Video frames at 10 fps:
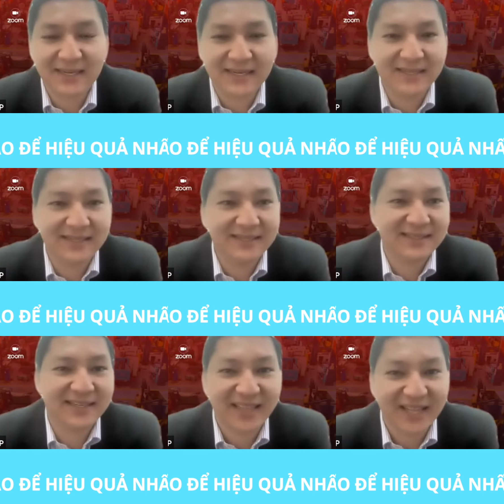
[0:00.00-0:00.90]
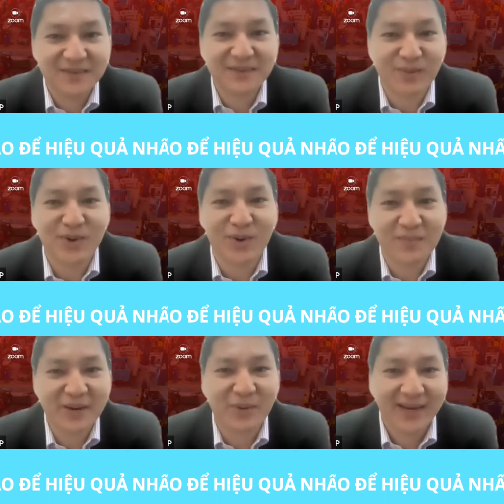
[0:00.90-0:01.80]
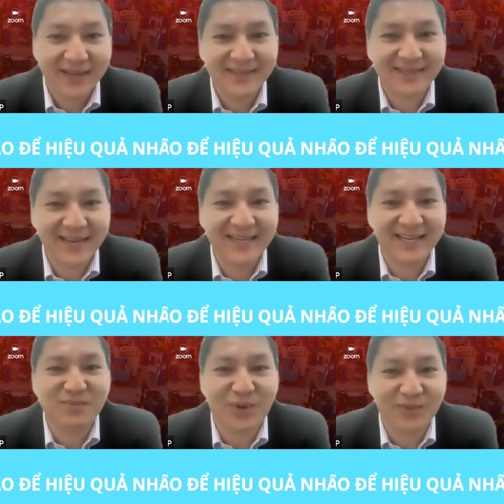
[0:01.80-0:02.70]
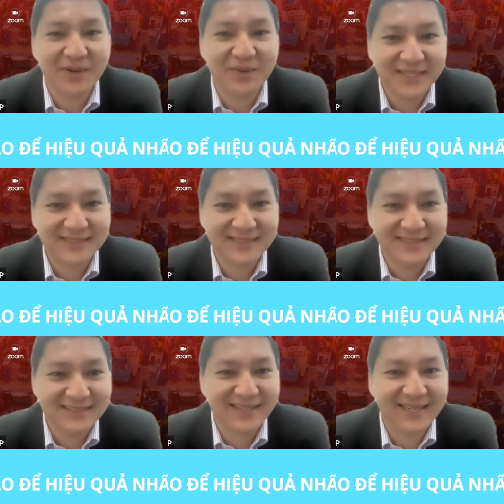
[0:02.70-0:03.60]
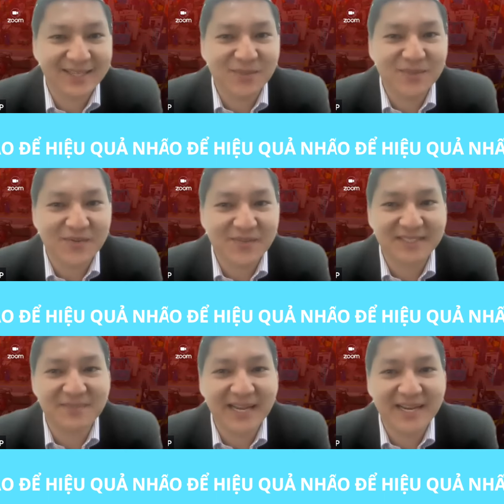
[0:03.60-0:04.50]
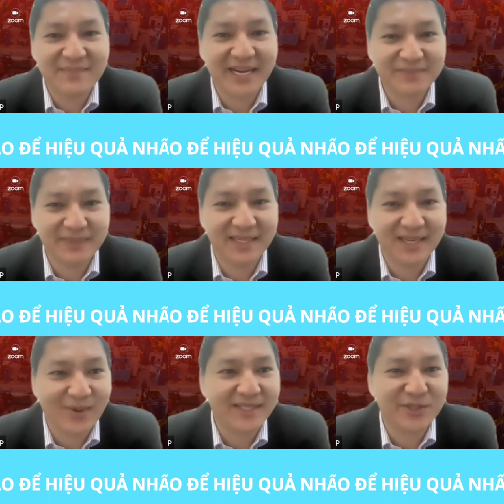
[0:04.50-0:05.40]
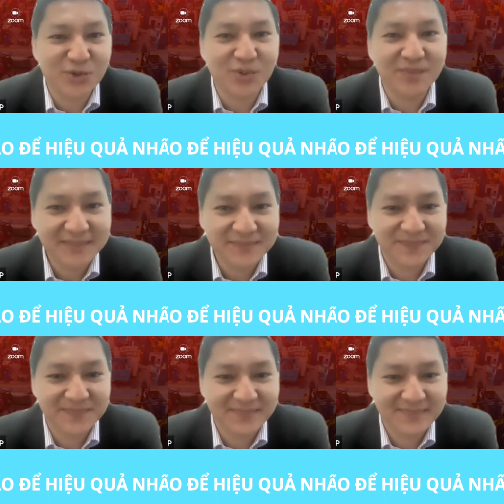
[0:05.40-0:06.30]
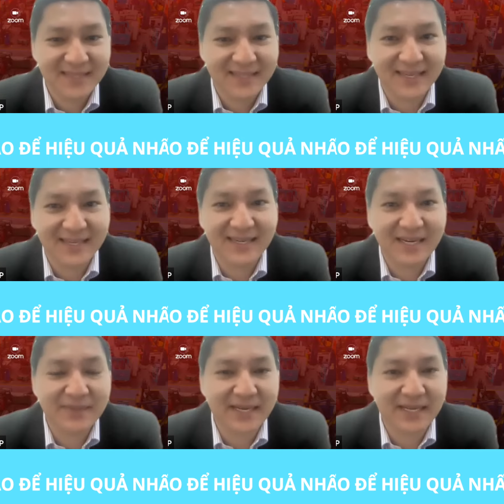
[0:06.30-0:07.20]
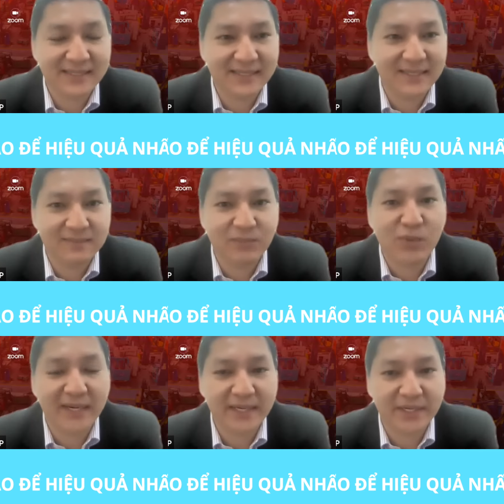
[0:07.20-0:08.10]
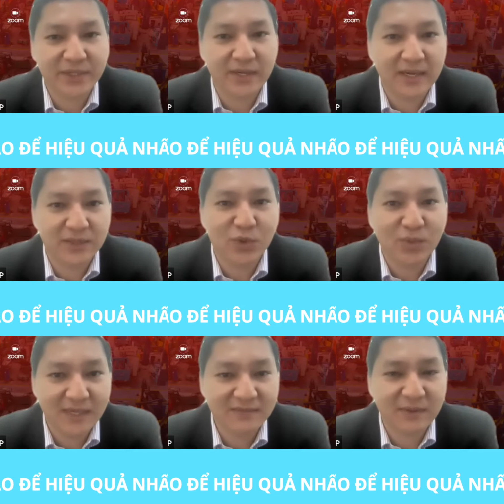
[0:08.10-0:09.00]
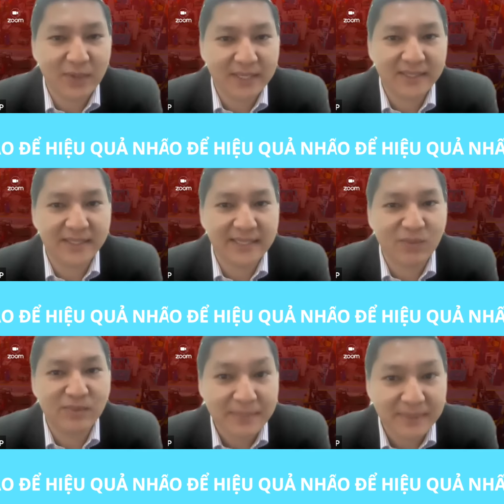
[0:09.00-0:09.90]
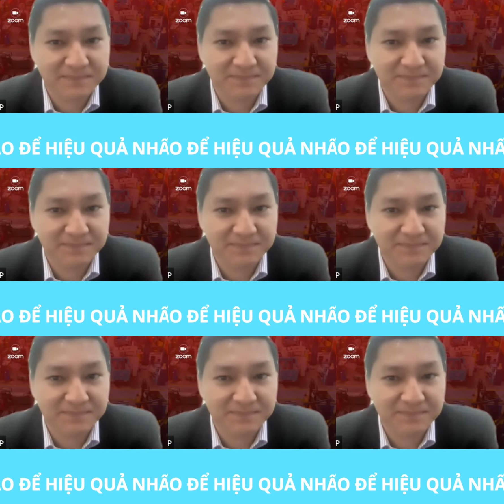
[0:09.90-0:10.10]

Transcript: này thì cái từ công cụ mà để quản lý nó tên là công cụ đó luôn đó tức là công cụ về supplier management là quản trị chuỗi cung ứng thì ờ, nếu mà các anh chị ờ, muốn quản trị uh, chuỗi cung ứng và quản trị nhà cung cấp á,